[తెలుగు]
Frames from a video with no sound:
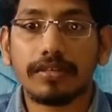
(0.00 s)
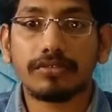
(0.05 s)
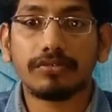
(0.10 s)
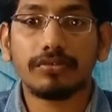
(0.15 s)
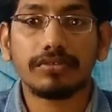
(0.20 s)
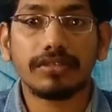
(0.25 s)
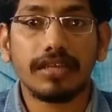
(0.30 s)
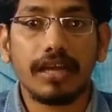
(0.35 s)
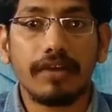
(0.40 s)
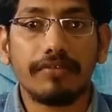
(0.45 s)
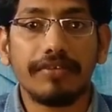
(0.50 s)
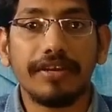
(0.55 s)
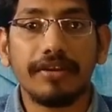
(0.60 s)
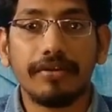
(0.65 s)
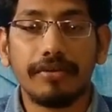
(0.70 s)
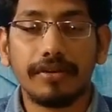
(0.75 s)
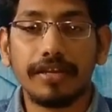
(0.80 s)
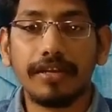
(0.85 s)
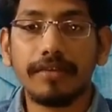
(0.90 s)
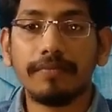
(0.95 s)
యూట్యూబర్ చూసి ఆ
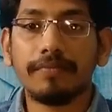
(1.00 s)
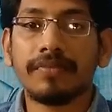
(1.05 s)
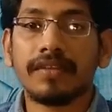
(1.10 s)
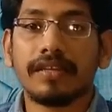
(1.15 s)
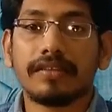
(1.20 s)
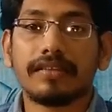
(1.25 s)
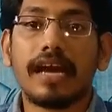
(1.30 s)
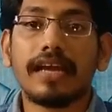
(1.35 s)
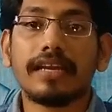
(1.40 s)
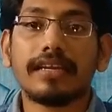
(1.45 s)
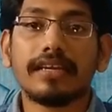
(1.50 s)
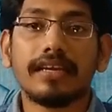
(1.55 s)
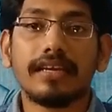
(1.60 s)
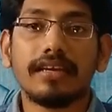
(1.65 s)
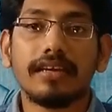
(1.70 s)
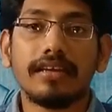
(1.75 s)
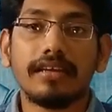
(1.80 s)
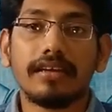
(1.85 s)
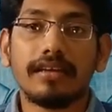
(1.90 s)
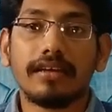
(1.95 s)
వీడియోని
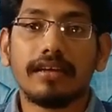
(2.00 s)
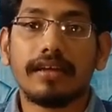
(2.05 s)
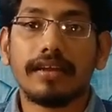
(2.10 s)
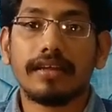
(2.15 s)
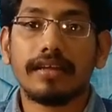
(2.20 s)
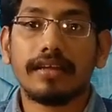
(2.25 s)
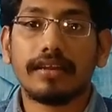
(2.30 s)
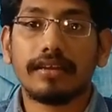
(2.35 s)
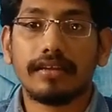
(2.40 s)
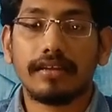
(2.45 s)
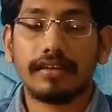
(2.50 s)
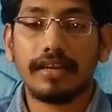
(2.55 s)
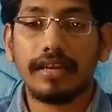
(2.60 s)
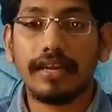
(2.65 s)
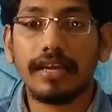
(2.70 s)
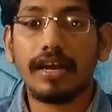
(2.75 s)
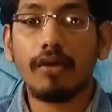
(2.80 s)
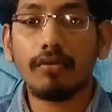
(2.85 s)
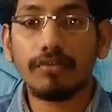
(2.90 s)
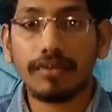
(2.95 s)
దానికి
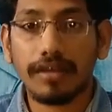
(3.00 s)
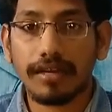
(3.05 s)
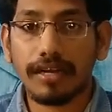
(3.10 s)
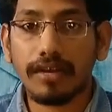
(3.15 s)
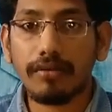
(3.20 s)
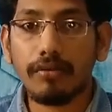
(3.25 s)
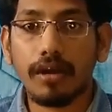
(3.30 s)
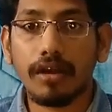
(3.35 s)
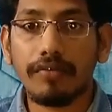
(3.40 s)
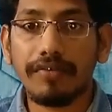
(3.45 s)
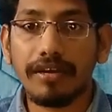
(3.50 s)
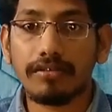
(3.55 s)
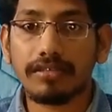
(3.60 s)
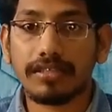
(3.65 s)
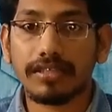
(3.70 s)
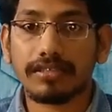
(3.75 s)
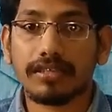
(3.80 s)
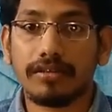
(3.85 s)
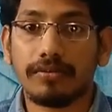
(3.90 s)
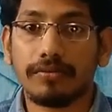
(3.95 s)
రీకౌంటర్గా ఒక
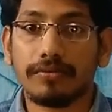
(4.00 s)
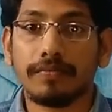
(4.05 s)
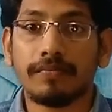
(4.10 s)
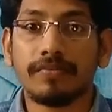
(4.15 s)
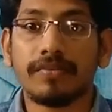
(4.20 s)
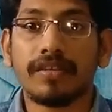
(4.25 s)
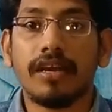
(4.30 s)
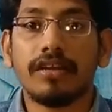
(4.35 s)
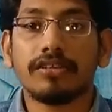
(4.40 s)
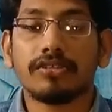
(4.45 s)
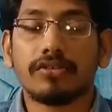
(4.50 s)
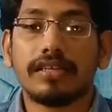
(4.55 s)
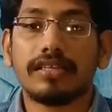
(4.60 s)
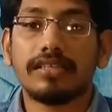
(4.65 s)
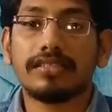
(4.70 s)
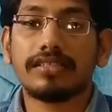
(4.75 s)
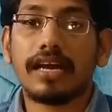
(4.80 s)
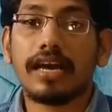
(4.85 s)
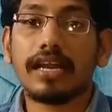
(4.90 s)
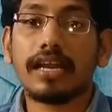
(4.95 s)
వీడియో చేశాడు సో
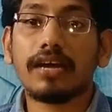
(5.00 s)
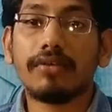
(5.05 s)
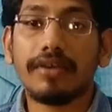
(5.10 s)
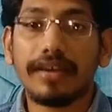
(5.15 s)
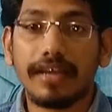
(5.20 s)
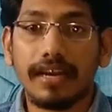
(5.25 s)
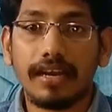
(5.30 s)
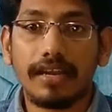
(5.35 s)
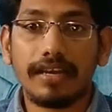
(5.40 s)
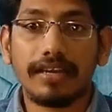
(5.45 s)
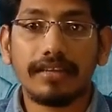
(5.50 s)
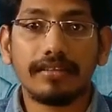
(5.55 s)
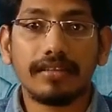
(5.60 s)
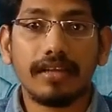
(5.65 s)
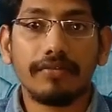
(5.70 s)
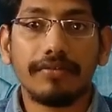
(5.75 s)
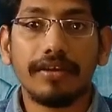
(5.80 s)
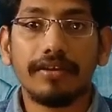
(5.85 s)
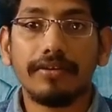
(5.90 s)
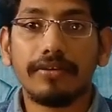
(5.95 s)
అది చాలా వైరల్
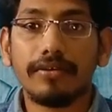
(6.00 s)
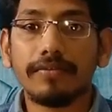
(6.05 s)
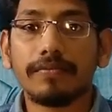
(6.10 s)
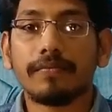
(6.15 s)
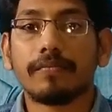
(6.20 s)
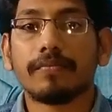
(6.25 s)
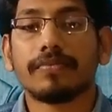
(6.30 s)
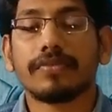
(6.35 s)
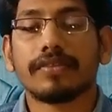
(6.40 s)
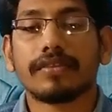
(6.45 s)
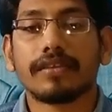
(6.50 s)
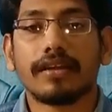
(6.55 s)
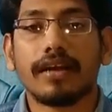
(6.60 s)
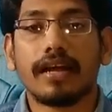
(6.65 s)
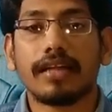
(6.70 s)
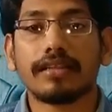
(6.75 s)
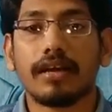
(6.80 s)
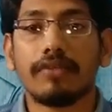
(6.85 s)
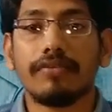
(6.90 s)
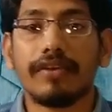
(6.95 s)
అయింది ఆ వీడియో
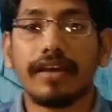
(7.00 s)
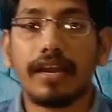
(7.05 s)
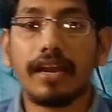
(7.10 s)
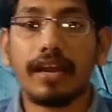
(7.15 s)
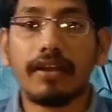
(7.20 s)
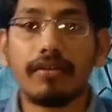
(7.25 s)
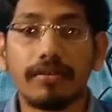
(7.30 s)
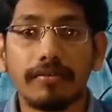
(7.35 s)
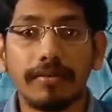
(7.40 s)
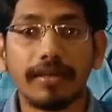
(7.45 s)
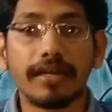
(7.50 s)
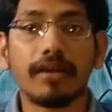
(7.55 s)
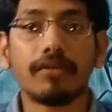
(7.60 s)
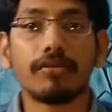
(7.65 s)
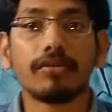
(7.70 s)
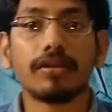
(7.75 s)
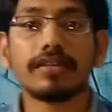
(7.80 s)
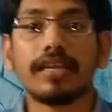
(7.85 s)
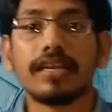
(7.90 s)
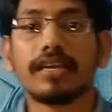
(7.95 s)
అంత వైరల్ అవడమే
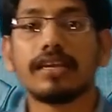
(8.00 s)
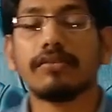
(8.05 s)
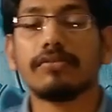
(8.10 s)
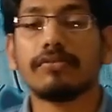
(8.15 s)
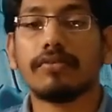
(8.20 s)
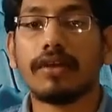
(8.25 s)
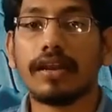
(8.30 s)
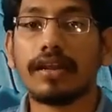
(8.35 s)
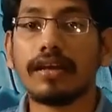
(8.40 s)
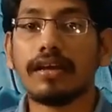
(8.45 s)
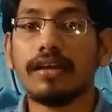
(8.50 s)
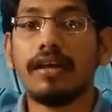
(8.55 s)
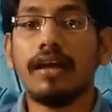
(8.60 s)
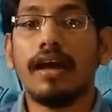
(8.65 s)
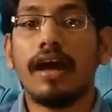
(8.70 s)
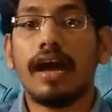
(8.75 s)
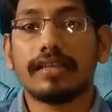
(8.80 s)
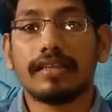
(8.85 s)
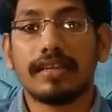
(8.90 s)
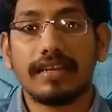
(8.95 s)
కాకుండా దానికి వల్ల
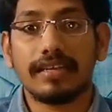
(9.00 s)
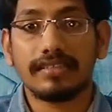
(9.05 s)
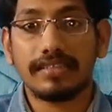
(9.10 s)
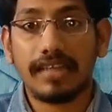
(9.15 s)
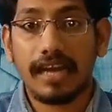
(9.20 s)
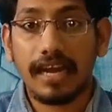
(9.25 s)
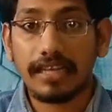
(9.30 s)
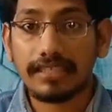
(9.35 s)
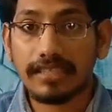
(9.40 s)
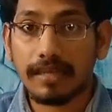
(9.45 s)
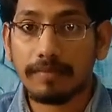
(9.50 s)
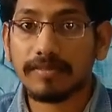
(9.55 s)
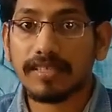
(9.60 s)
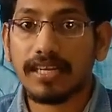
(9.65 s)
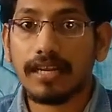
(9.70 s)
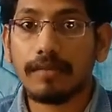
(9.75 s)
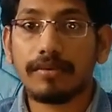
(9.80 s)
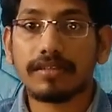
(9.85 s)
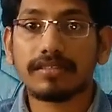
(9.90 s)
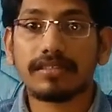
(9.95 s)
అతనికి చాలా
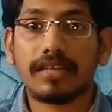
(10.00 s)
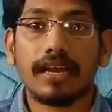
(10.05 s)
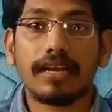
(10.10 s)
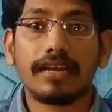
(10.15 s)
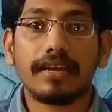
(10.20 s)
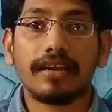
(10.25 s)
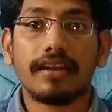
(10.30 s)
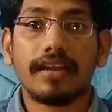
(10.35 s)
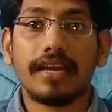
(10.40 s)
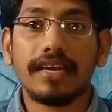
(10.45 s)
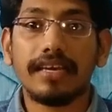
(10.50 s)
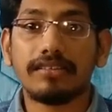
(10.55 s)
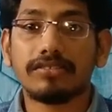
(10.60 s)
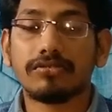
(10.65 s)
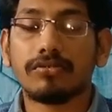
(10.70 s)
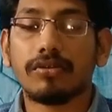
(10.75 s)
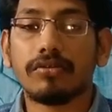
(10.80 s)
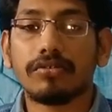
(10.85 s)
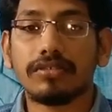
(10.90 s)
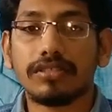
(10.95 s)
సబ్స్క్రైబర్స్ అలాగే
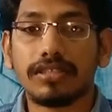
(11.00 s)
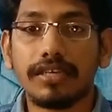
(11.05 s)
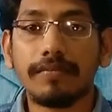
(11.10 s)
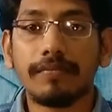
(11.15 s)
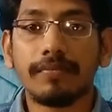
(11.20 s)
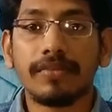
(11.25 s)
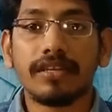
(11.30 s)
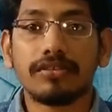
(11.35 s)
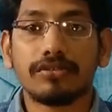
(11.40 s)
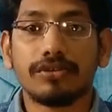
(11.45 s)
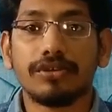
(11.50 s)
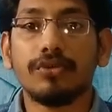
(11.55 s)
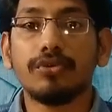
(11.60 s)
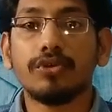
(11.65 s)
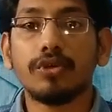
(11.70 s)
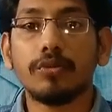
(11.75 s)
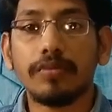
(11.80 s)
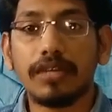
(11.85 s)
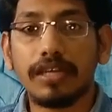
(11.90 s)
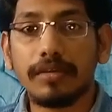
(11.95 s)
లైక్స్ కూడా వచ్చాయి సో
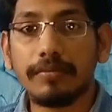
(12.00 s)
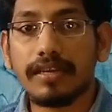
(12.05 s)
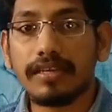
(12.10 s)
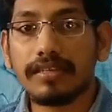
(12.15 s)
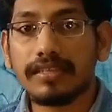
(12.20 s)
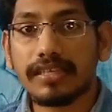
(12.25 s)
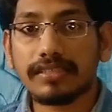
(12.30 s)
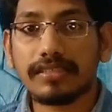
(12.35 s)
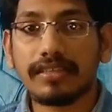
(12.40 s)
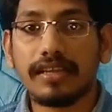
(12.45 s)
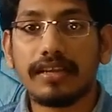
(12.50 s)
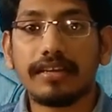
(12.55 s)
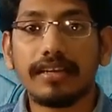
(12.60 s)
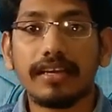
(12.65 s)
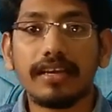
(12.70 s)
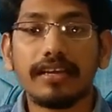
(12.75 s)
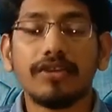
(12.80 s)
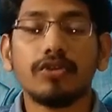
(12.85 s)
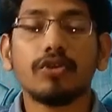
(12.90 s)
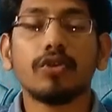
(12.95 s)
యూట్యూబ్ టీం ఏం
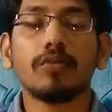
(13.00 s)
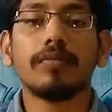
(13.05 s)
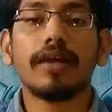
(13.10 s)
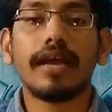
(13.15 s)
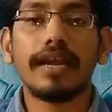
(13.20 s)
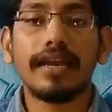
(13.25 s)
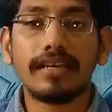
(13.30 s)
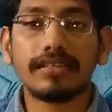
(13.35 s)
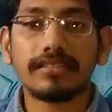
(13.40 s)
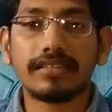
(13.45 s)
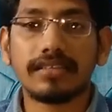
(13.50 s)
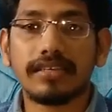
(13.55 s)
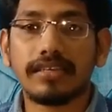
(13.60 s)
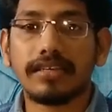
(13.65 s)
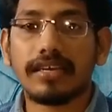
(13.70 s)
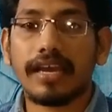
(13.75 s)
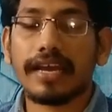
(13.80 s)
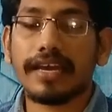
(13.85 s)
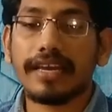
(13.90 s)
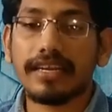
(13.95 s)
చేసిందంటే యూట్యూబ్
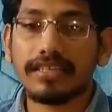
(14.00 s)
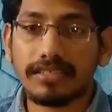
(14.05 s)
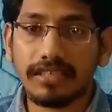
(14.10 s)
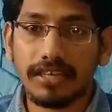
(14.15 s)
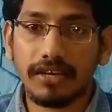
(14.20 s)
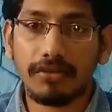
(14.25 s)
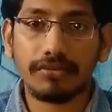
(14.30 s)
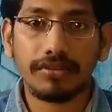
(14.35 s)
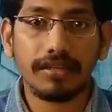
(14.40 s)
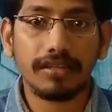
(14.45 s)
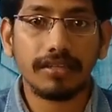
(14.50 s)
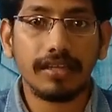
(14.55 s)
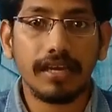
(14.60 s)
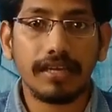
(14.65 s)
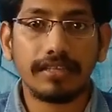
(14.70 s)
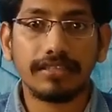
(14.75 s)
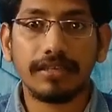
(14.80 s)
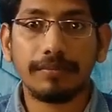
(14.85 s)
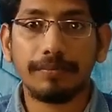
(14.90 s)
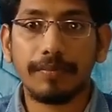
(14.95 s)
గైడ్లైన్స్కి అగెన్స్ట్గా ఉంది
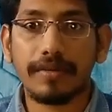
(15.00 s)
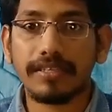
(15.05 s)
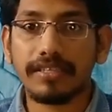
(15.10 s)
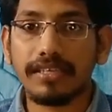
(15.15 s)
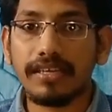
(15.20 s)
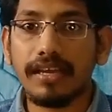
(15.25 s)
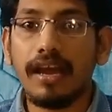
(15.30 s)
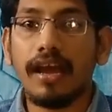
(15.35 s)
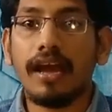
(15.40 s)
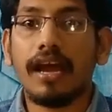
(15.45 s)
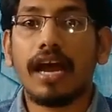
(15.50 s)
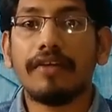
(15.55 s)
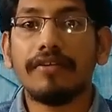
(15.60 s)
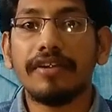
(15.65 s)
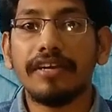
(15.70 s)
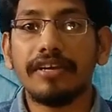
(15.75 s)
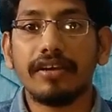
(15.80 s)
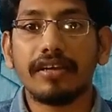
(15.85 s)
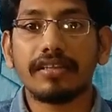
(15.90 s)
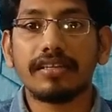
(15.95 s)
ఇది అని చెప్పేసి
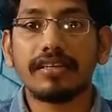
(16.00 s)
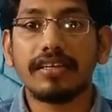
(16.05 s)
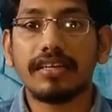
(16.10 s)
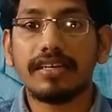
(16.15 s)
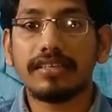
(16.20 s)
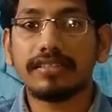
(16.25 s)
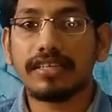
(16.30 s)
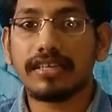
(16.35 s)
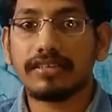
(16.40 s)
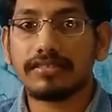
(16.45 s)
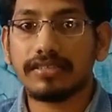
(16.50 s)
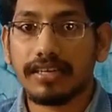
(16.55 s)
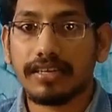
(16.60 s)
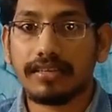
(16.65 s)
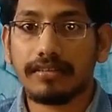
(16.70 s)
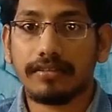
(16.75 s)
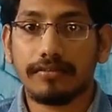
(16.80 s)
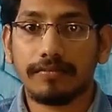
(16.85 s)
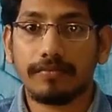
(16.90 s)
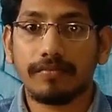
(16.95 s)
ఆ వీడియో అయితే డిలీట్ చేయడం
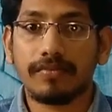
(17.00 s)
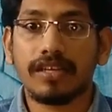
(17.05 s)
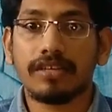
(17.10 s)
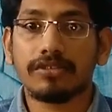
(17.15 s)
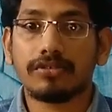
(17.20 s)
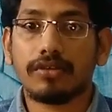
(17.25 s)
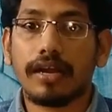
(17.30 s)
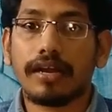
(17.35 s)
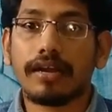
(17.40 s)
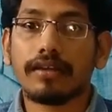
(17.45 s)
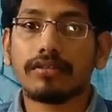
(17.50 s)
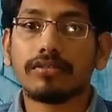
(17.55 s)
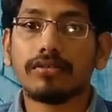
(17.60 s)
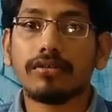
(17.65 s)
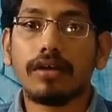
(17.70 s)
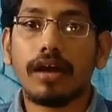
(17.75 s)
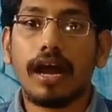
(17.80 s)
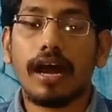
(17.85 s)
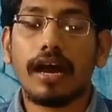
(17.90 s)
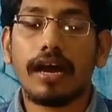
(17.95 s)
జరిగింది సో
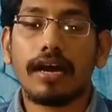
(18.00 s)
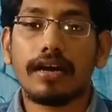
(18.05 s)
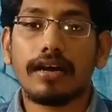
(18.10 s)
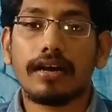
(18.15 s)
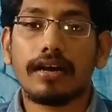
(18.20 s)
అక్కడతో